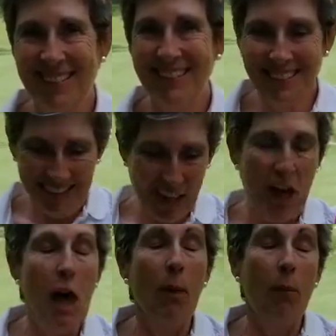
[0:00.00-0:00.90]
Sí, sí.
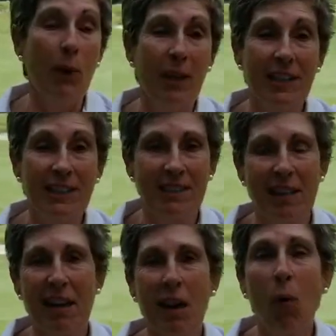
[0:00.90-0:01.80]
Pues
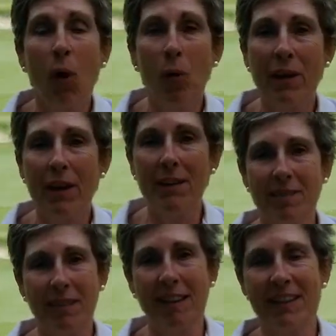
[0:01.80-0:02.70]
he jugado bien
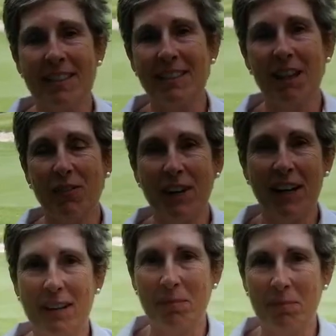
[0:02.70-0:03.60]
casi hasta el
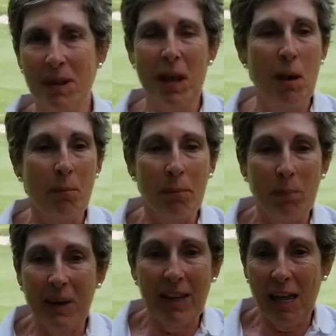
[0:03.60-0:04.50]
final
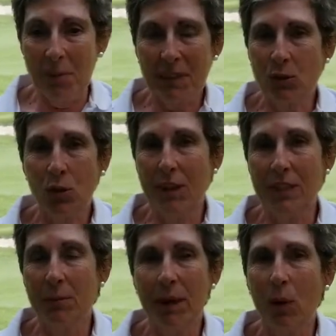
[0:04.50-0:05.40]
y además, eh,
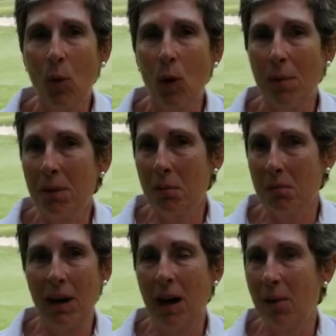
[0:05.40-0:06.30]
siempre que jugaba,
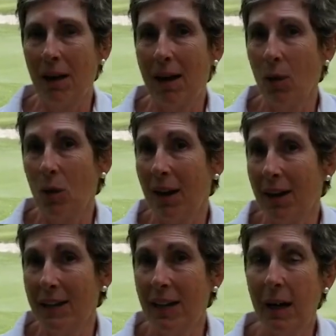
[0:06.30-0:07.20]
bajaba algo de
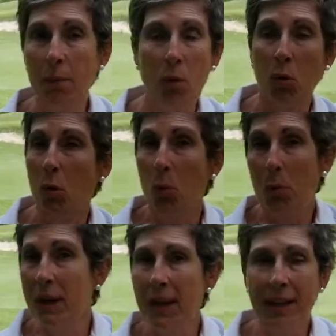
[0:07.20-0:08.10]
handicap o
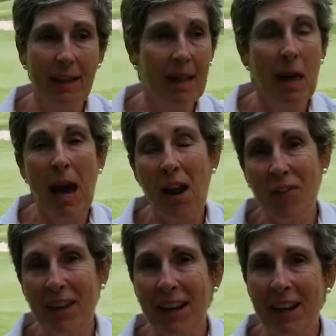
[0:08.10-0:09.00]
cumplía. Al
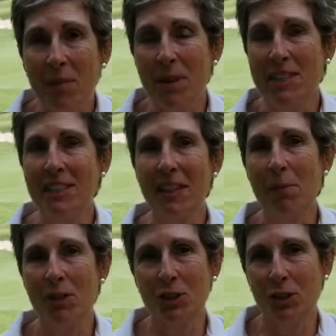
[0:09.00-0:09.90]
final empecé a sentir la
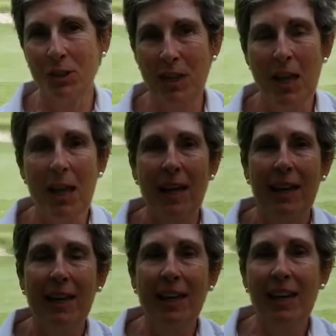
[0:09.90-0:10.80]
presión.
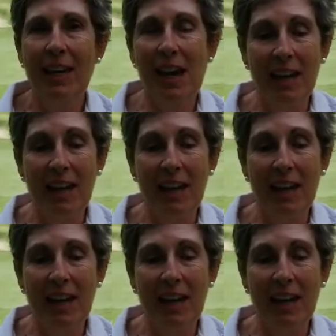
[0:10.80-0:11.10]
Y,